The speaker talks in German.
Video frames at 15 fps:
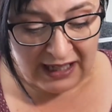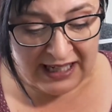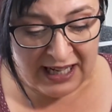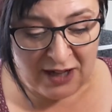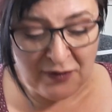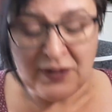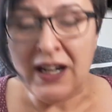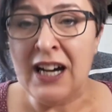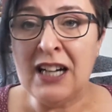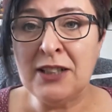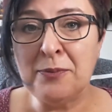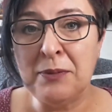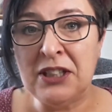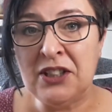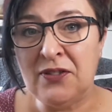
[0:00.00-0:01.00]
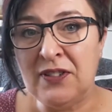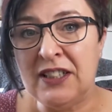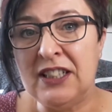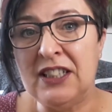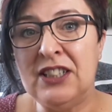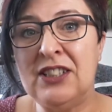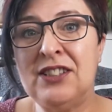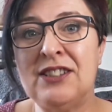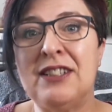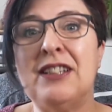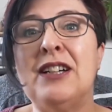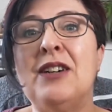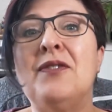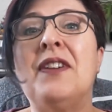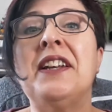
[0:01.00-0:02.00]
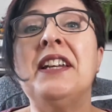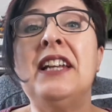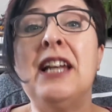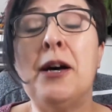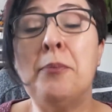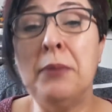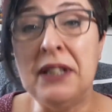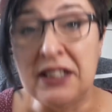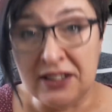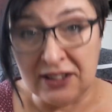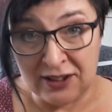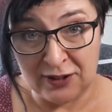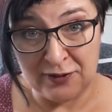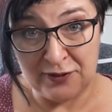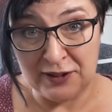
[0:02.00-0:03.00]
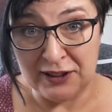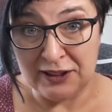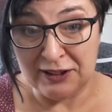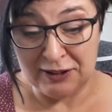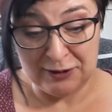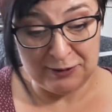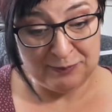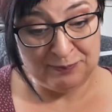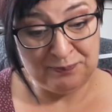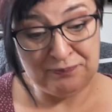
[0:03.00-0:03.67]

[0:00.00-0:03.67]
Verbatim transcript: Er fragt mich, wie ich äh, Vanilla Mint finde.